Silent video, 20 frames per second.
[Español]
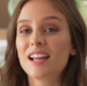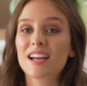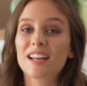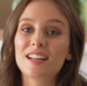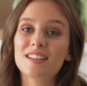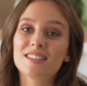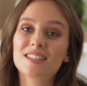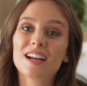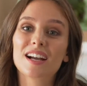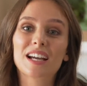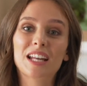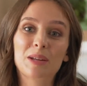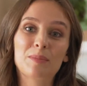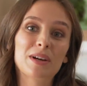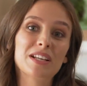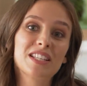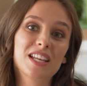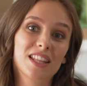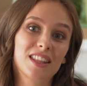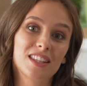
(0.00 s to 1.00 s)
la clásica
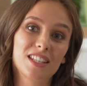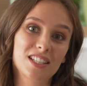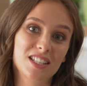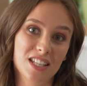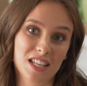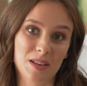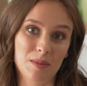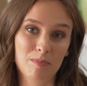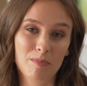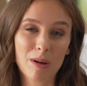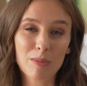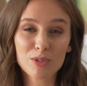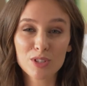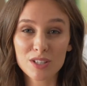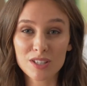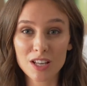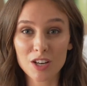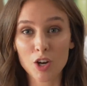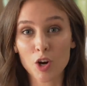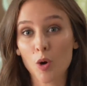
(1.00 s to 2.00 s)
crema chantilly. Vamos a
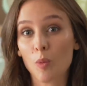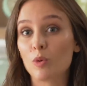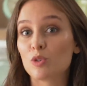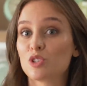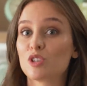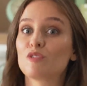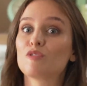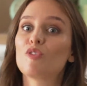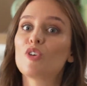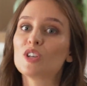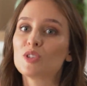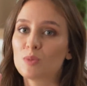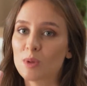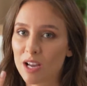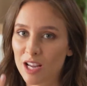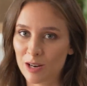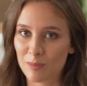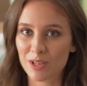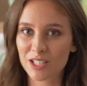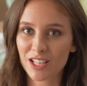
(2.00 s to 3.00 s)
hacer como si fuese
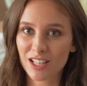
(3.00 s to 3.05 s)
una crema